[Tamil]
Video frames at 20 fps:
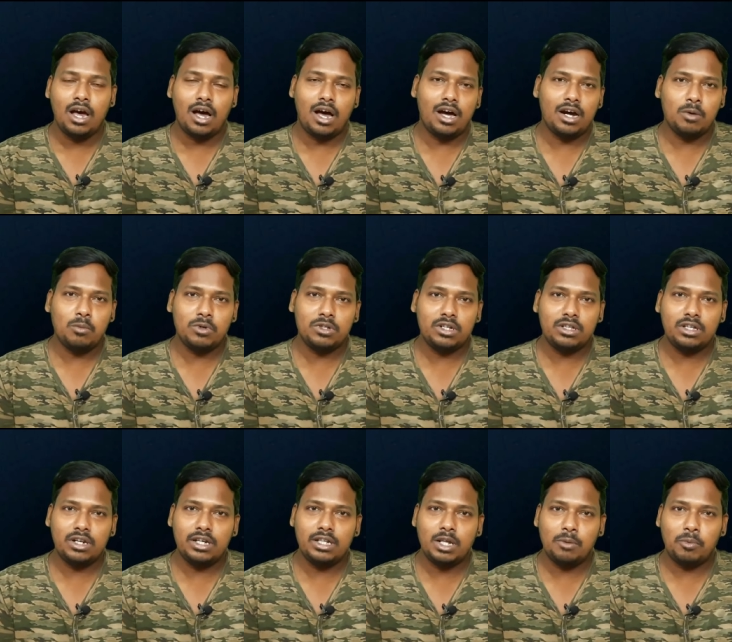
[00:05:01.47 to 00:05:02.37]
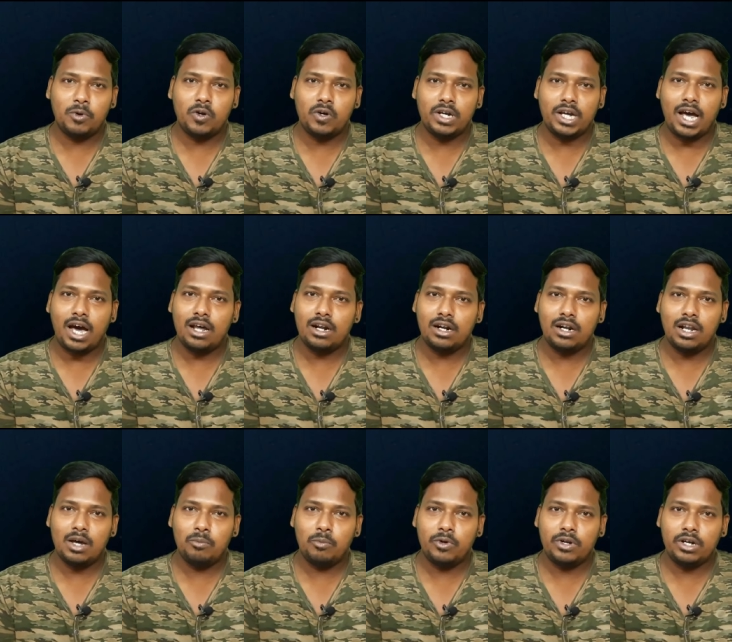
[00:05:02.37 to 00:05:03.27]
ஆக மொத்தத்தில் இந்த படம்
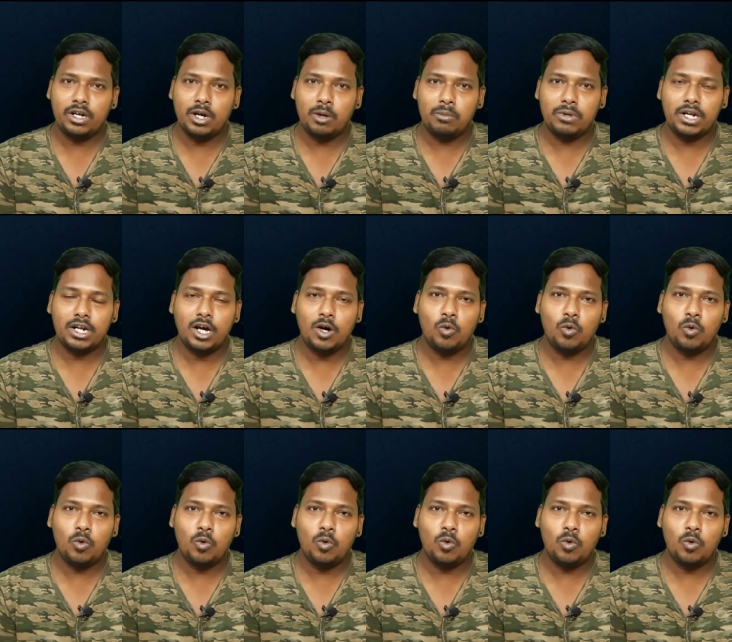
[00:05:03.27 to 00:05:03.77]
யாருக்கெல்லாம் பிடிக்கும் அப்படின்னா